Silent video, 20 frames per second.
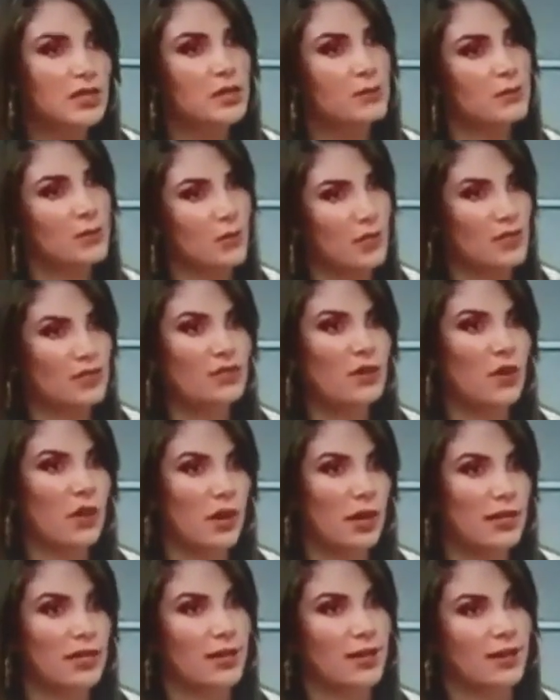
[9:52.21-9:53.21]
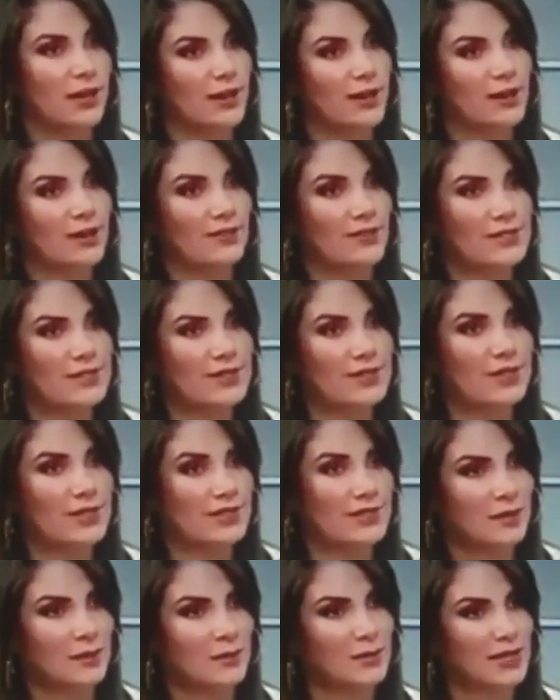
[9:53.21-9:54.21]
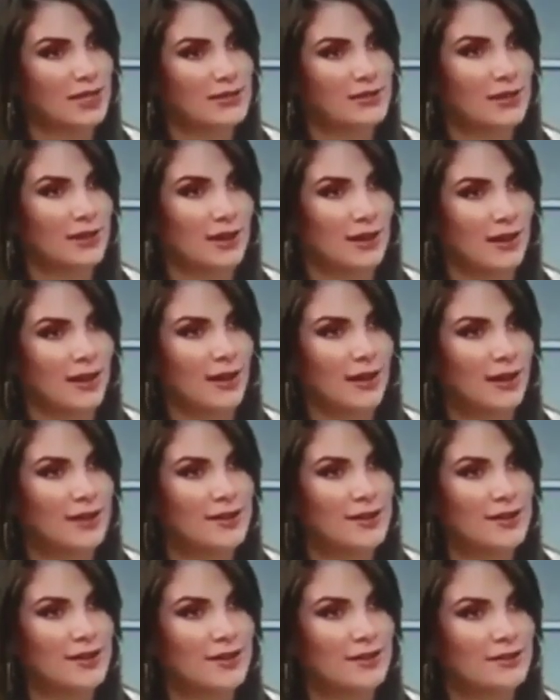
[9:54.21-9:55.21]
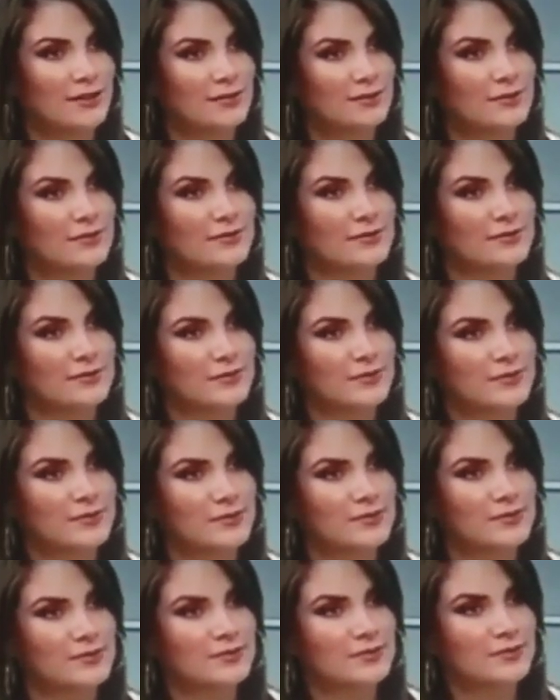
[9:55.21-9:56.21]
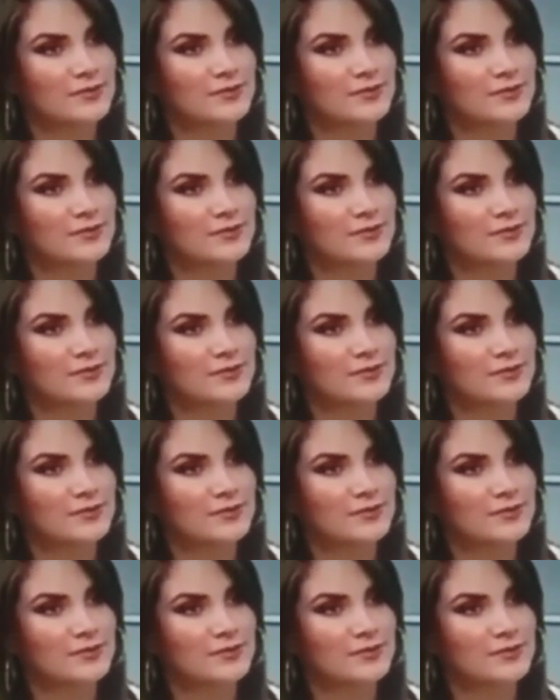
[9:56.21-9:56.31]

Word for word: y que por eso ahora quieren la cabeza del asambleísta Ana Galarza. Es